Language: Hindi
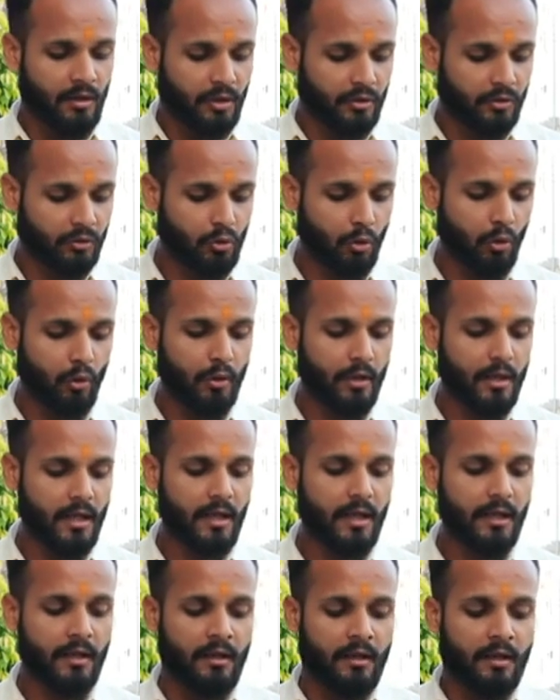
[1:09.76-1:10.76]
जो
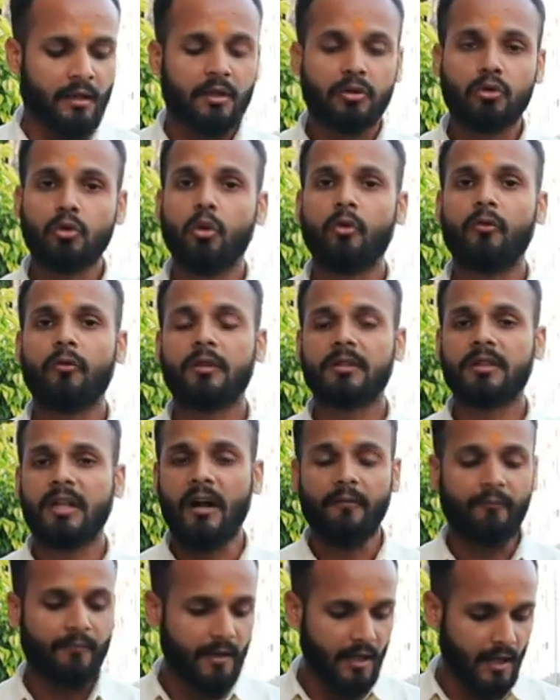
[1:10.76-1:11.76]
ये सो
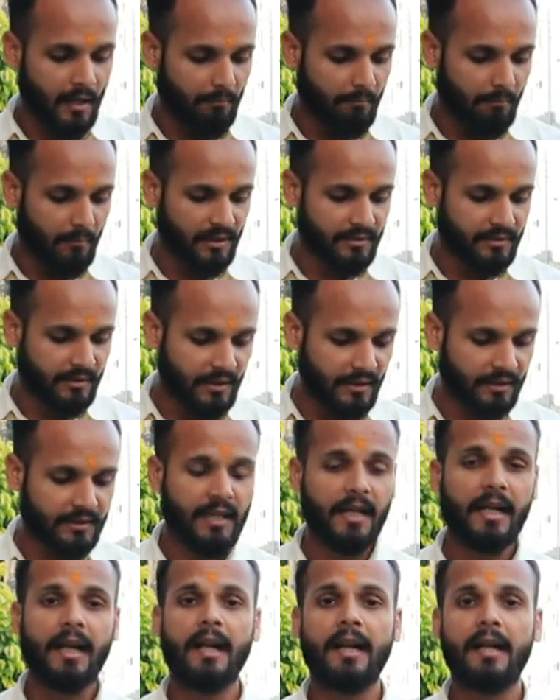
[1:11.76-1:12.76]
साफिया मजीद
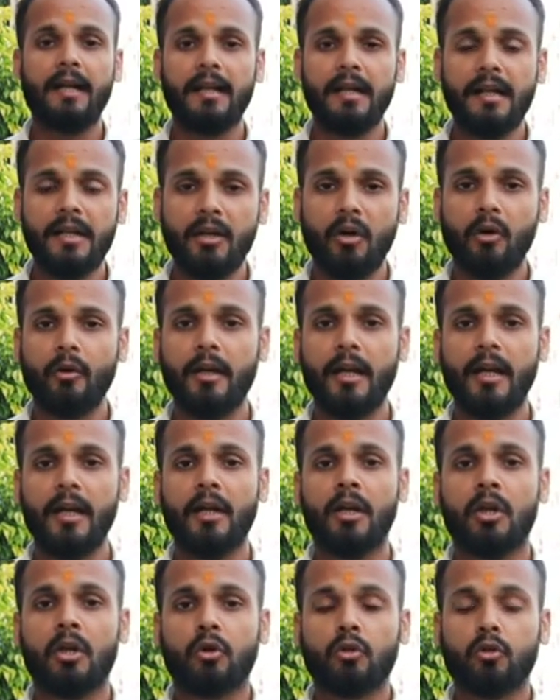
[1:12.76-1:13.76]
हैं इन्होंने
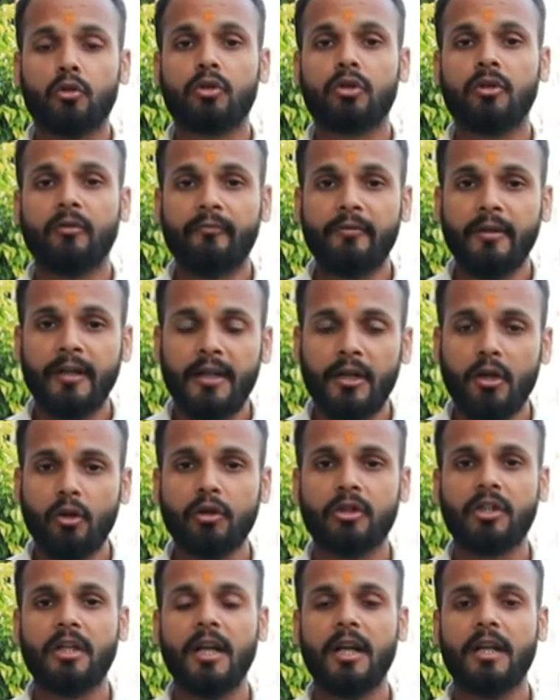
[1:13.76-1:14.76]
कुछ वीडियो
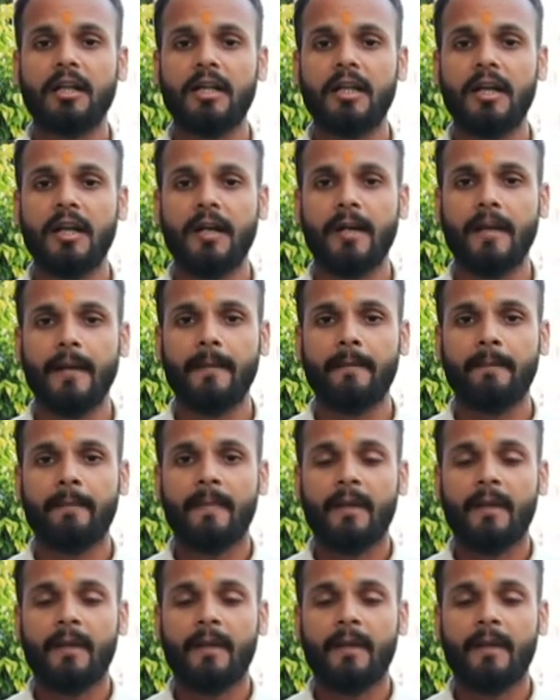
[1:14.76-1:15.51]
शेयर किए हैं